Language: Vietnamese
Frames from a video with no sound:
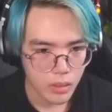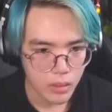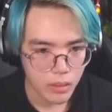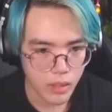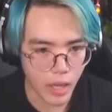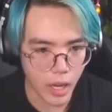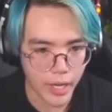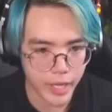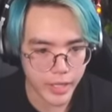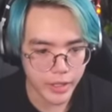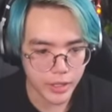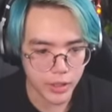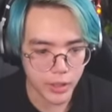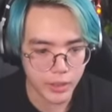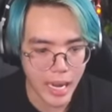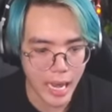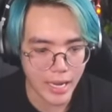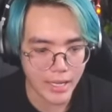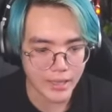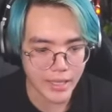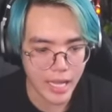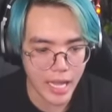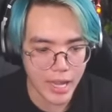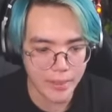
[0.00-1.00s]
rồi tôi
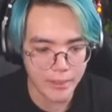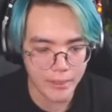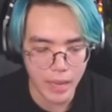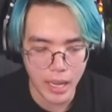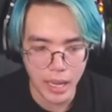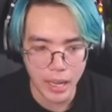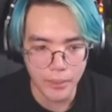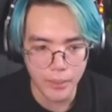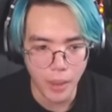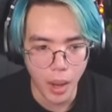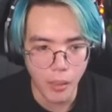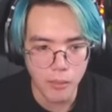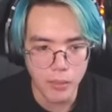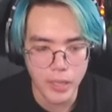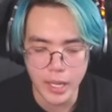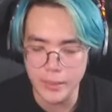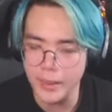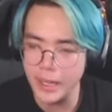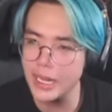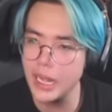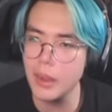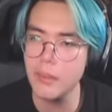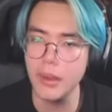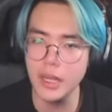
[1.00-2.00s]
đặt thêm ờ, bốn cái
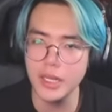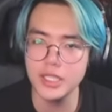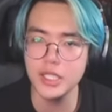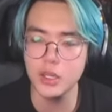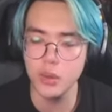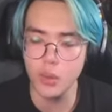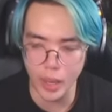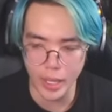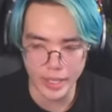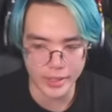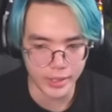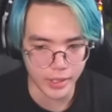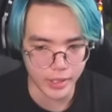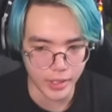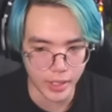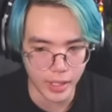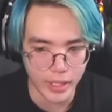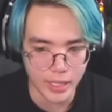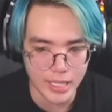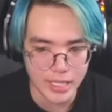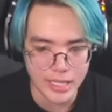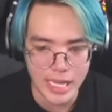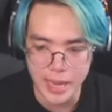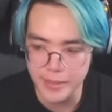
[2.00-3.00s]
block ở xung quanh nữa
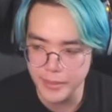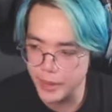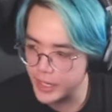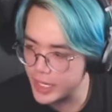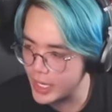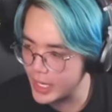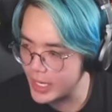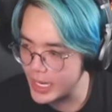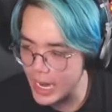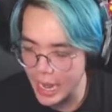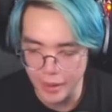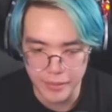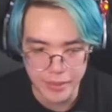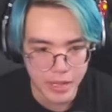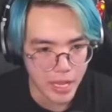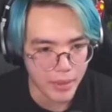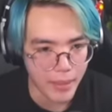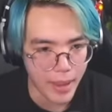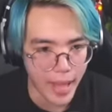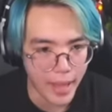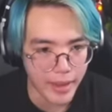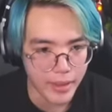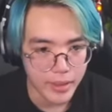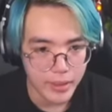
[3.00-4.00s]
để xem coi như thế nào nha các
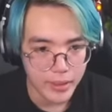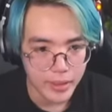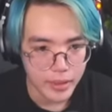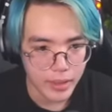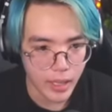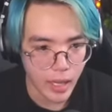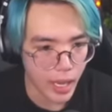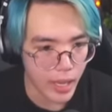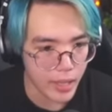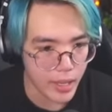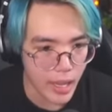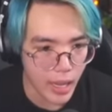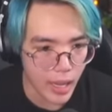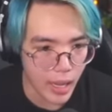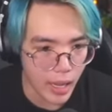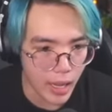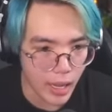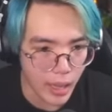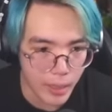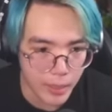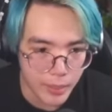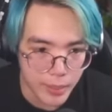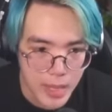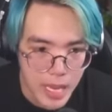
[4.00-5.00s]
bạn Rồi
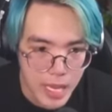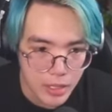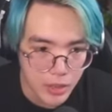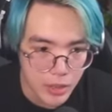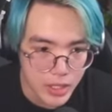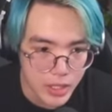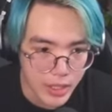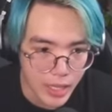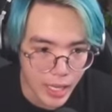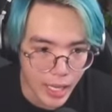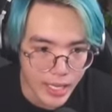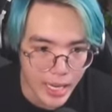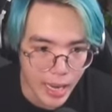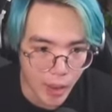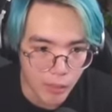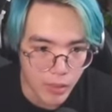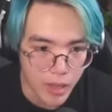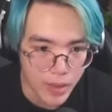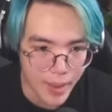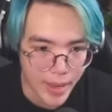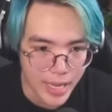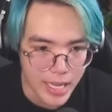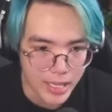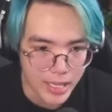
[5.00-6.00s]
à, bây giờ tôi sẽ khởi động cái máy